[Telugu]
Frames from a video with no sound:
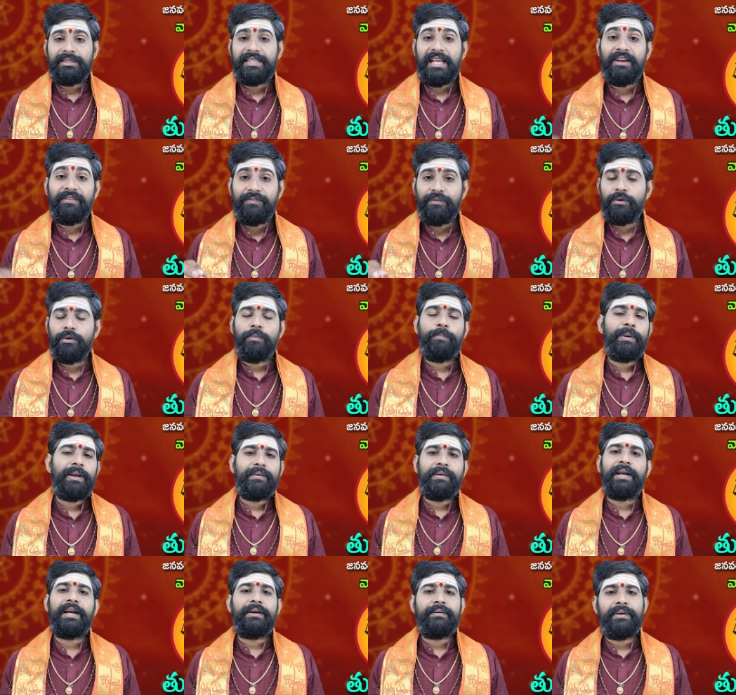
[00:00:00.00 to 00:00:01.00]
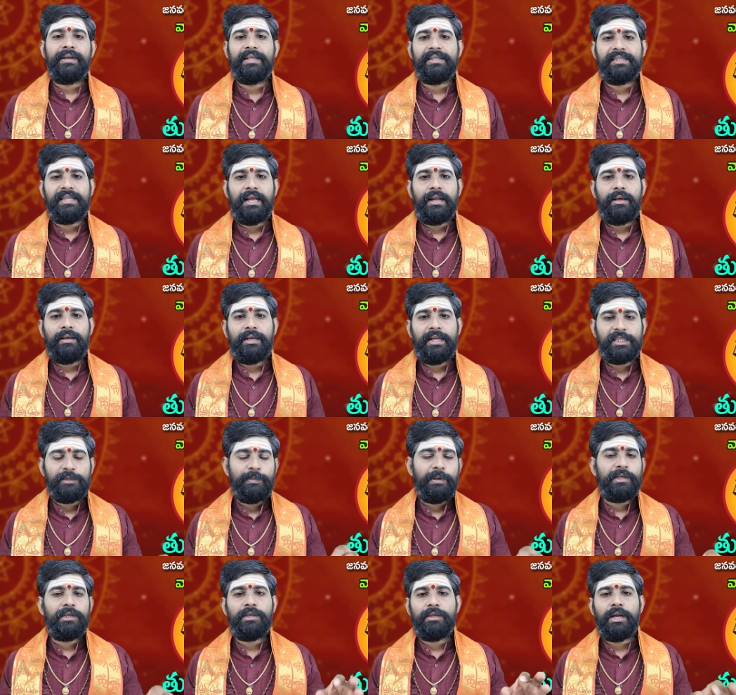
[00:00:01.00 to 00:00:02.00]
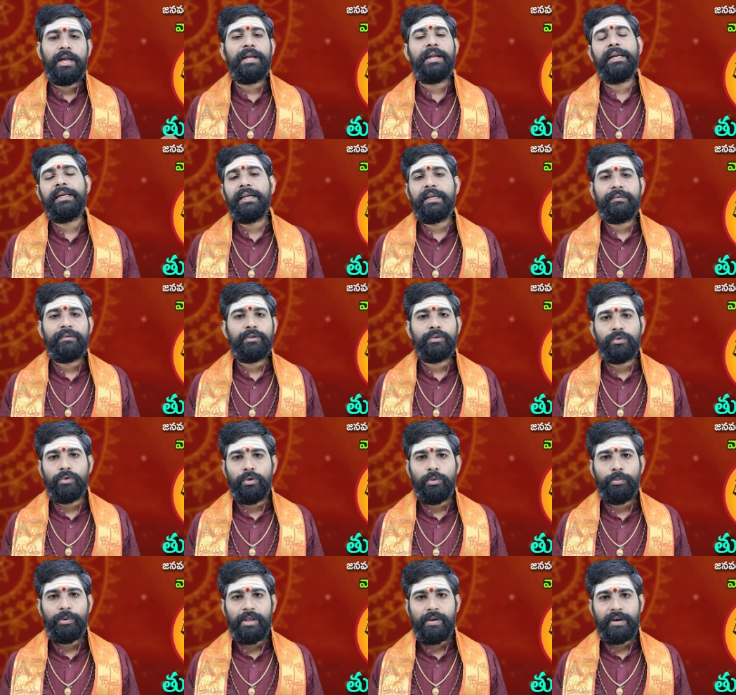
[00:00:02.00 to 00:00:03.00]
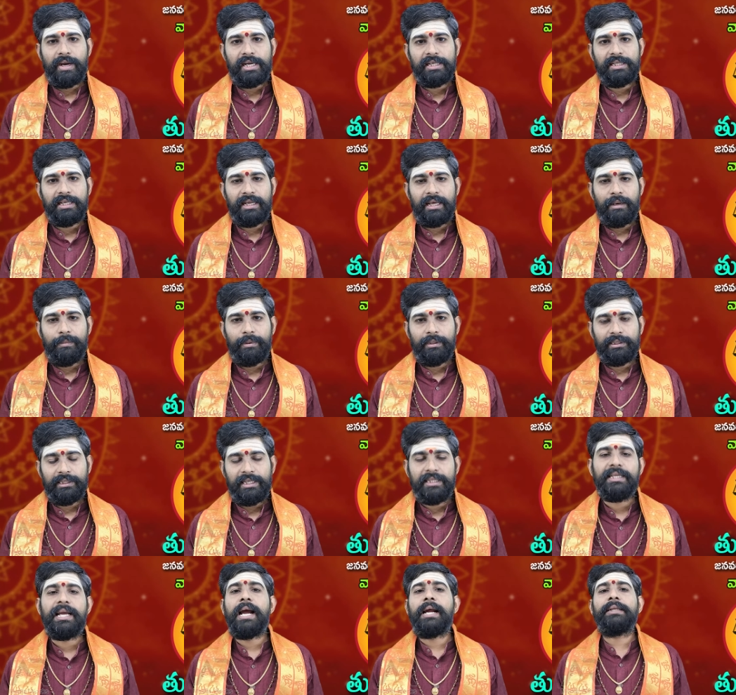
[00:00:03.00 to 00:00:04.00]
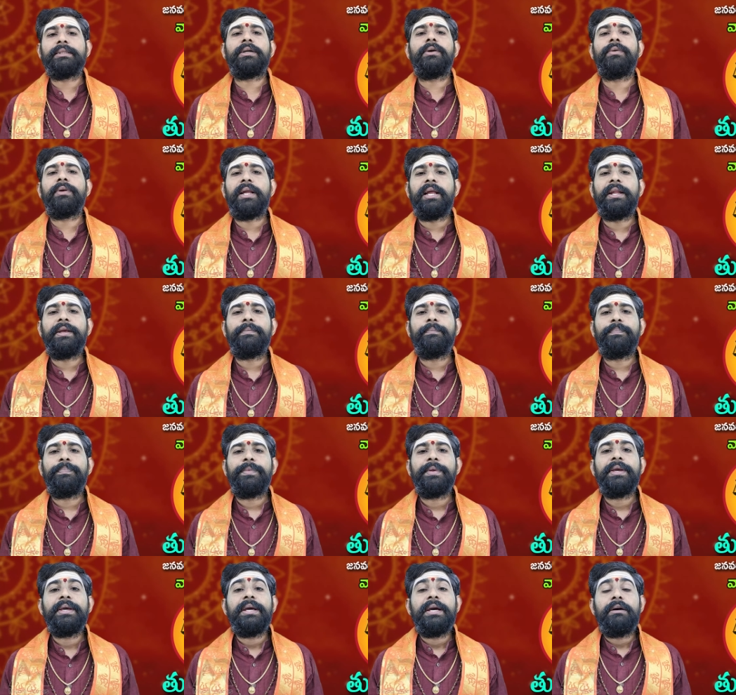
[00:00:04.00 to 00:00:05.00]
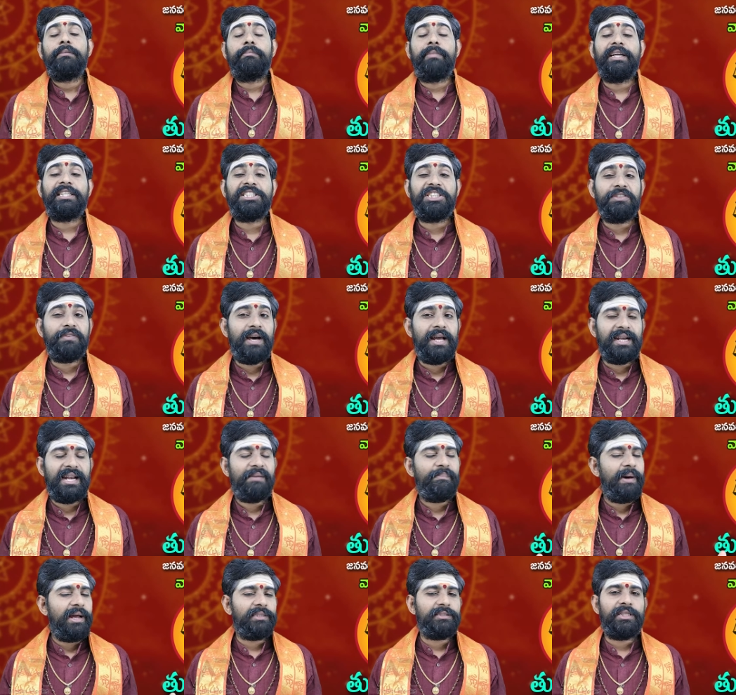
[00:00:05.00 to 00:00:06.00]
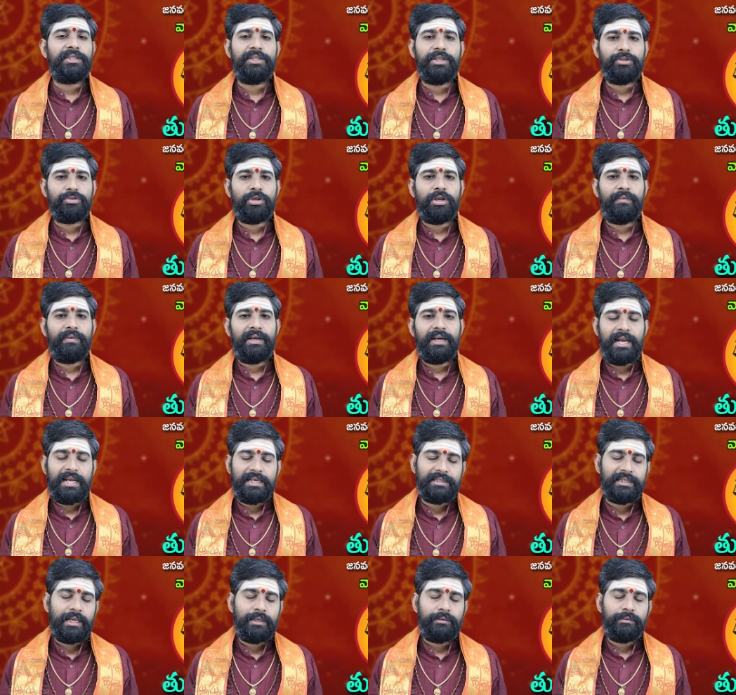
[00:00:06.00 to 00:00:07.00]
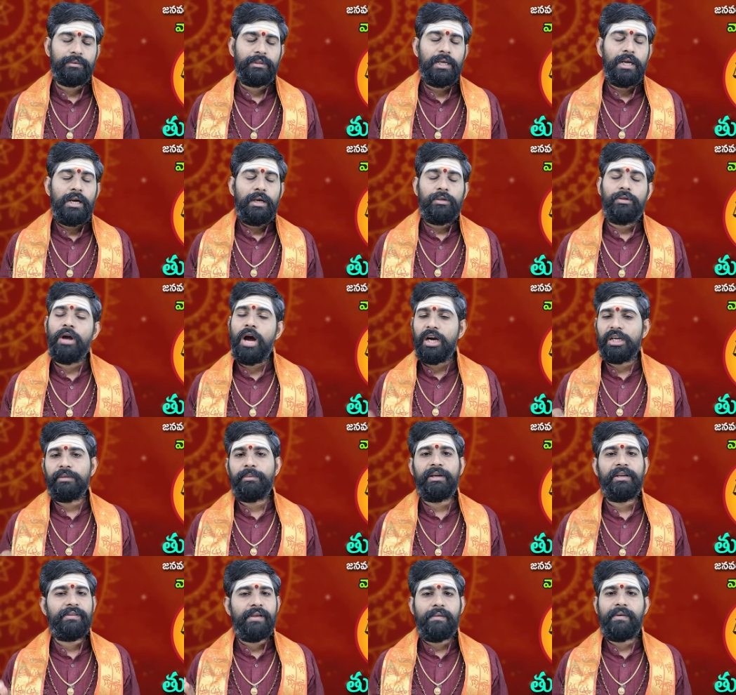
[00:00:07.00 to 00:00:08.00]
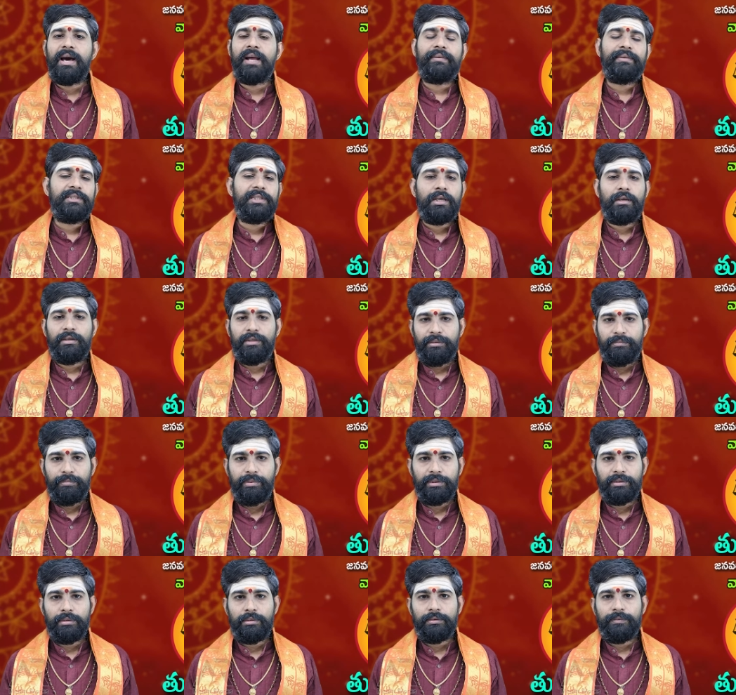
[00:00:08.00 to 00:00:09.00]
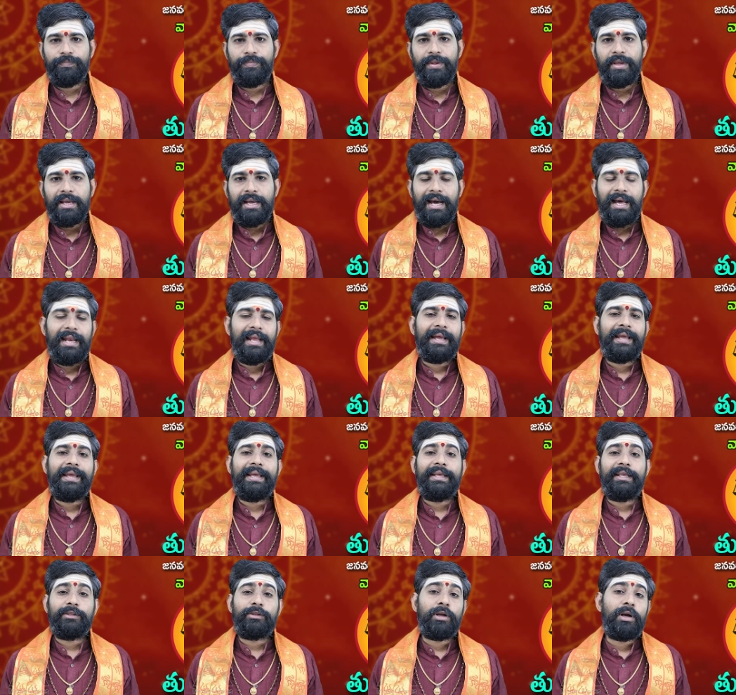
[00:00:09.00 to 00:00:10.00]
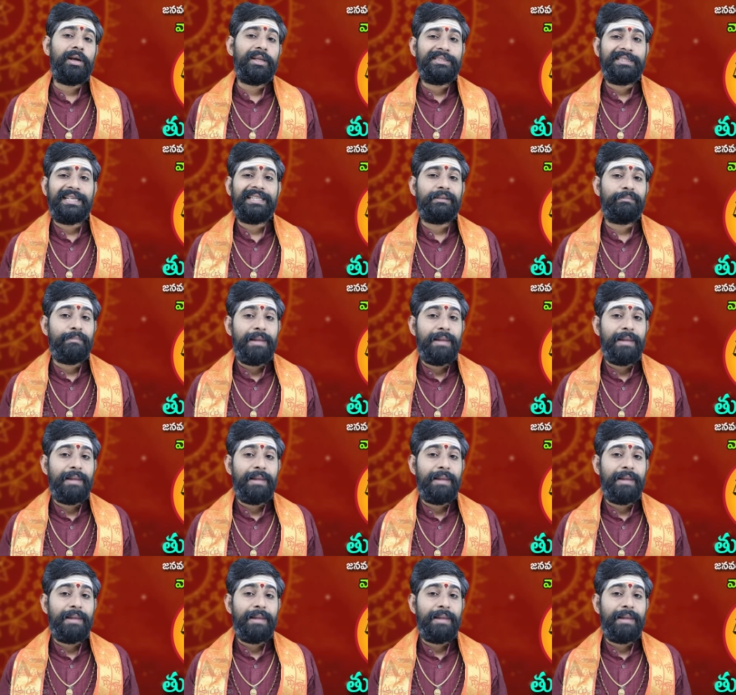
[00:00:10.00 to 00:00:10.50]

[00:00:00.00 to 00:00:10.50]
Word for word: సెల్ఫ్ పరమైనటువంటి రెస్పెక్ట్ అనేటటువంటిది కోల్పోయే అవకాశాలు కనపడుతున్నాయి జాగ్రత్తగా ఉండాలి మంచివారిని అపార్థం చేసుకోవడం వల్ల నష్టాలు డాక్యుమెంట్ వ్యవహార విషయాల్లో ఇబ్బందులు అలాగే ఇతరుల చేత